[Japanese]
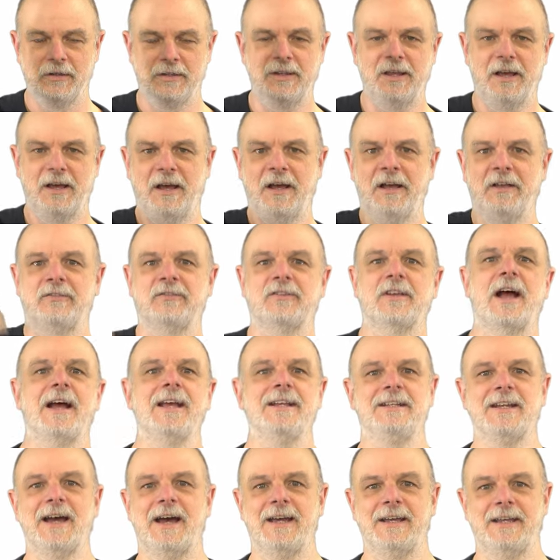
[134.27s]
いや使
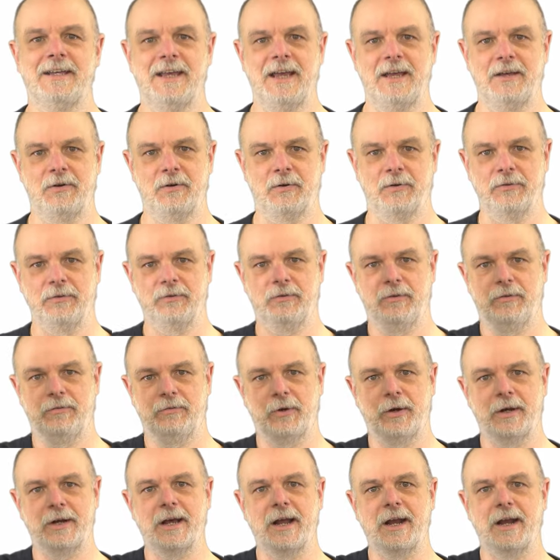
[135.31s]
いたい経路
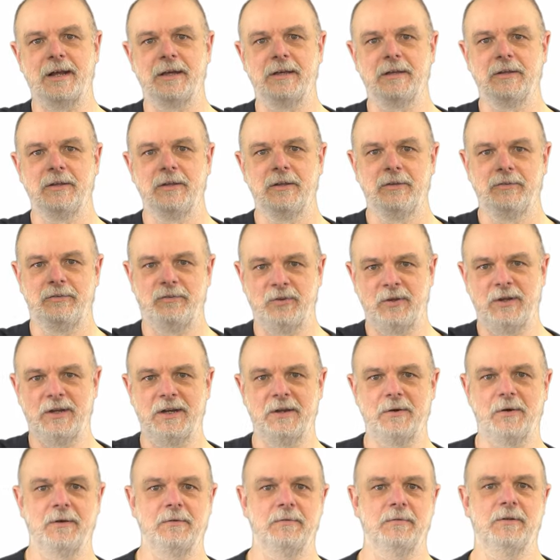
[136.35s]
それから次
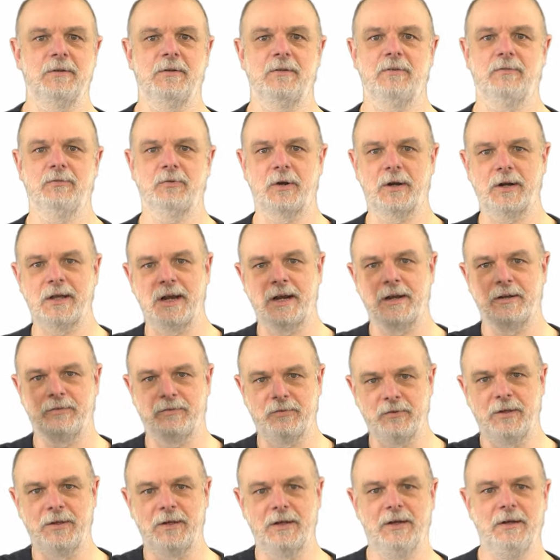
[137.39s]
にはそれから
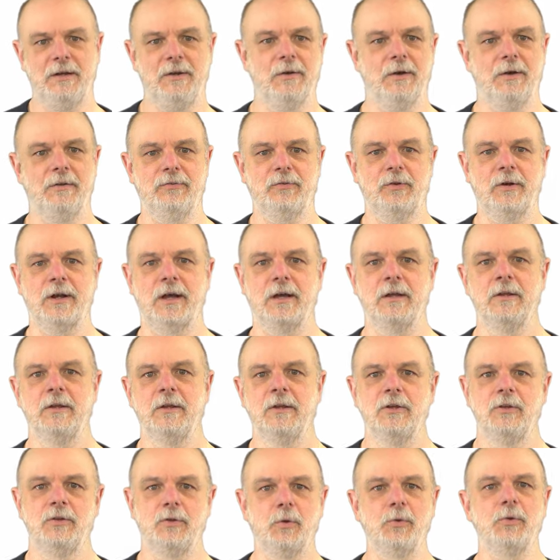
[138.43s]
次にはそれが
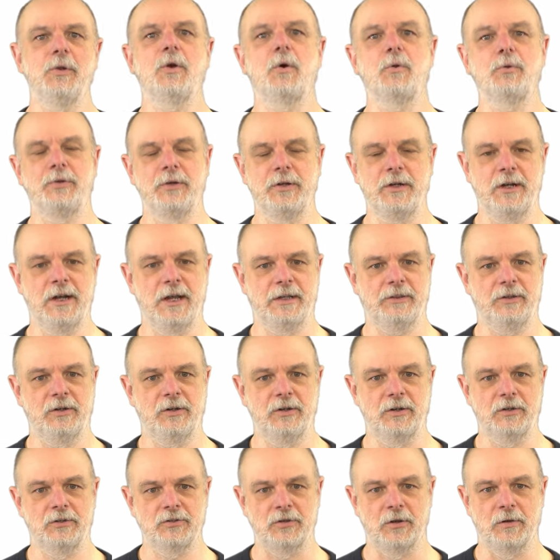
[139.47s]
どんなことになって
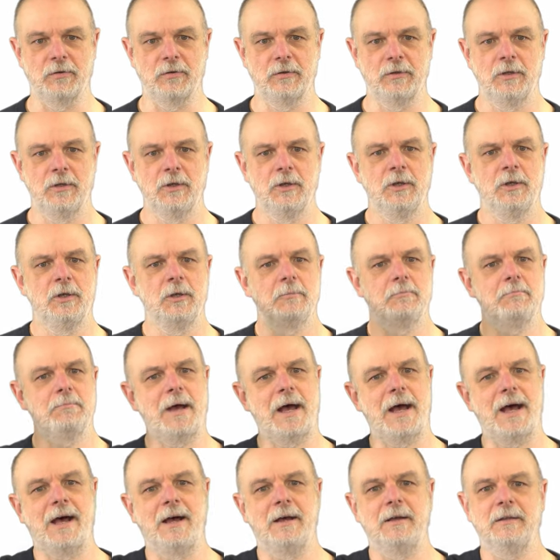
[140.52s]
るでしょう
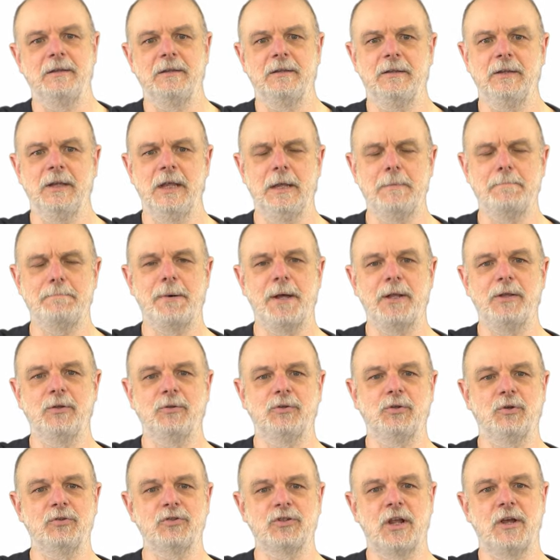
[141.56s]
まあ一般の
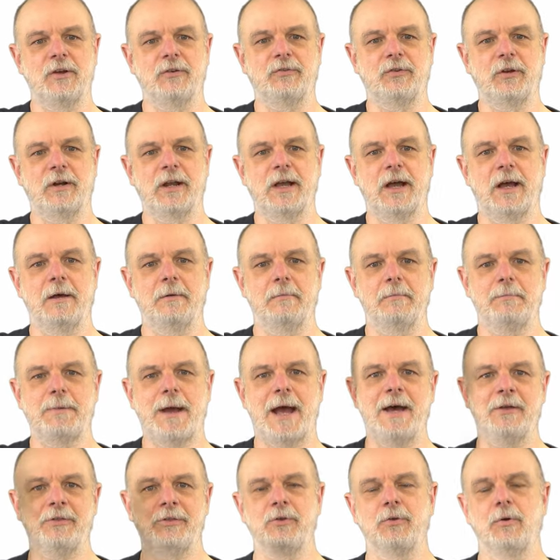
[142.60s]
としてはそれが
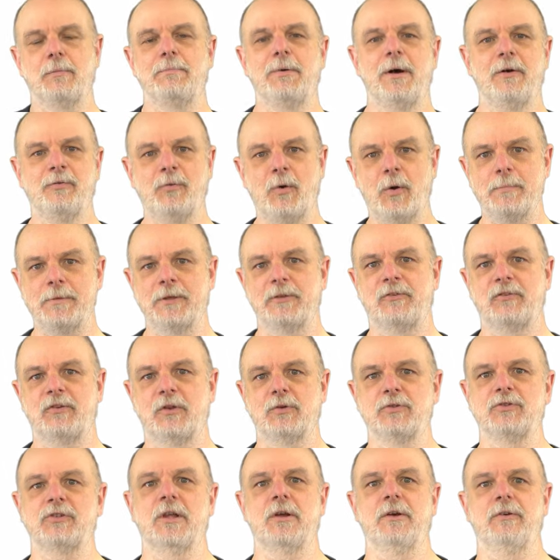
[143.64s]
パ a t h のパフォーマンス
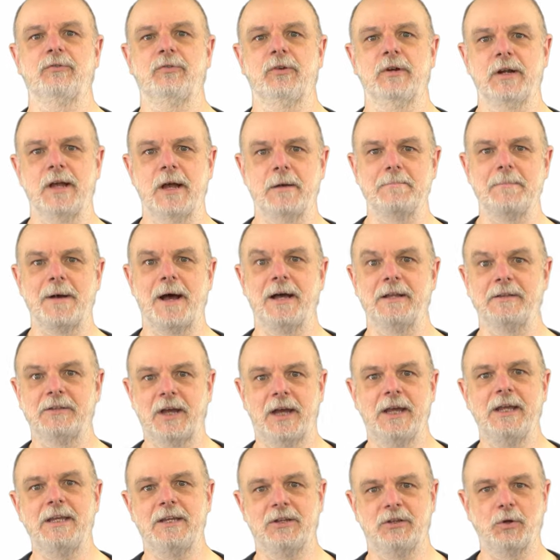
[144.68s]
としてはそれがまあ
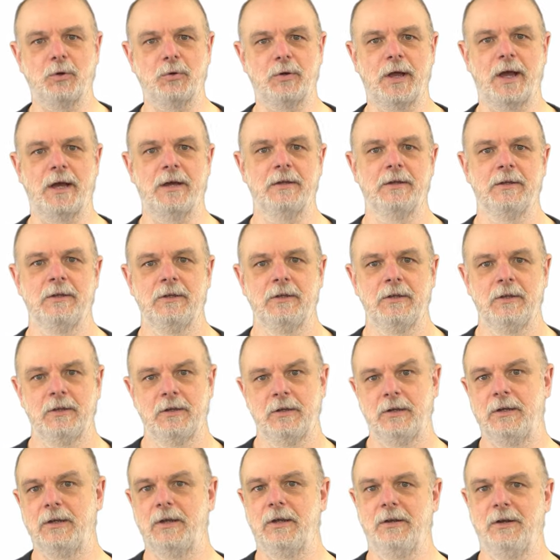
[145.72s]
待機とか
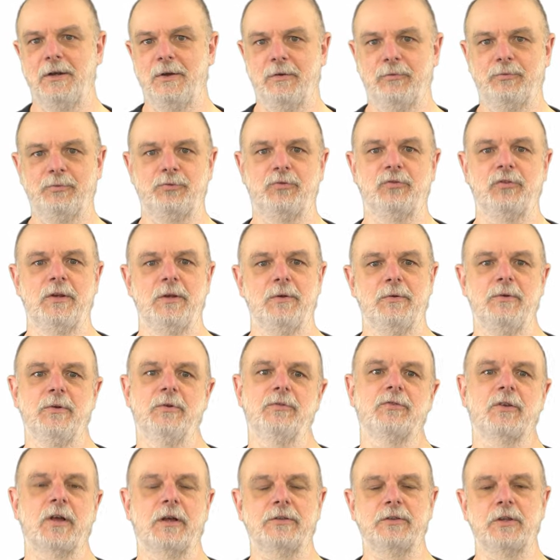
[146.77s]
に普通に
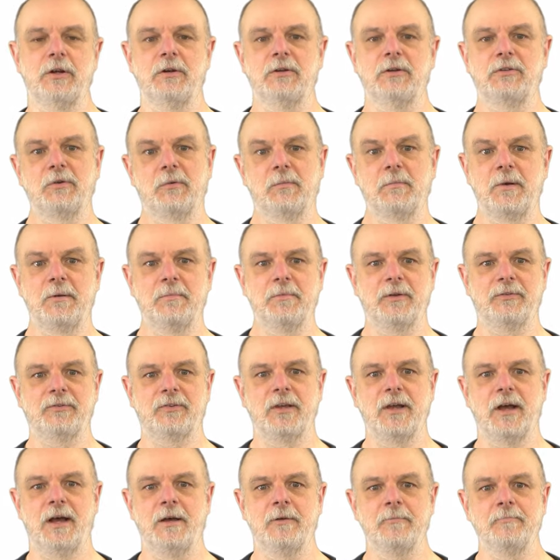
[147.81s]
使っていると思います
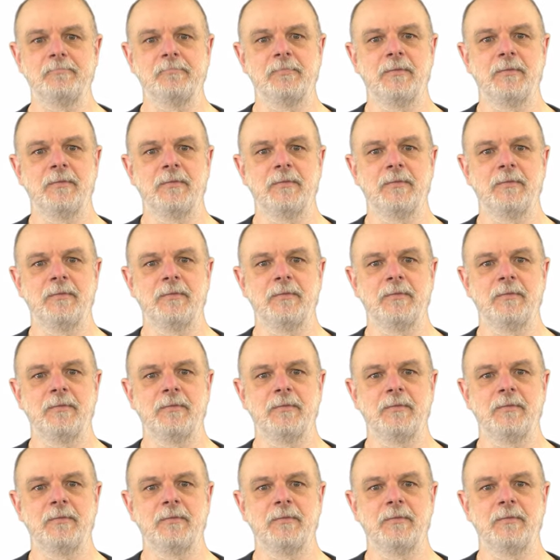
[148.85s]
が、